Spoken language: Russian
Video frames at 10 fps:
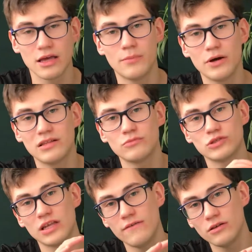и поэтому
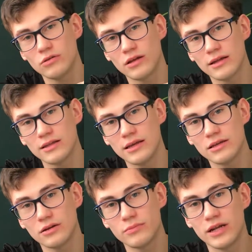советуют
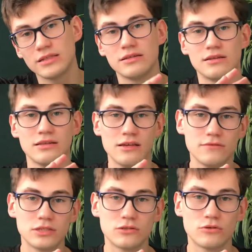контейнер брать
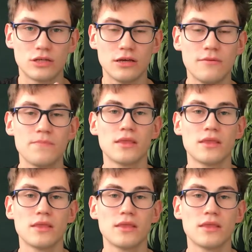невысокий.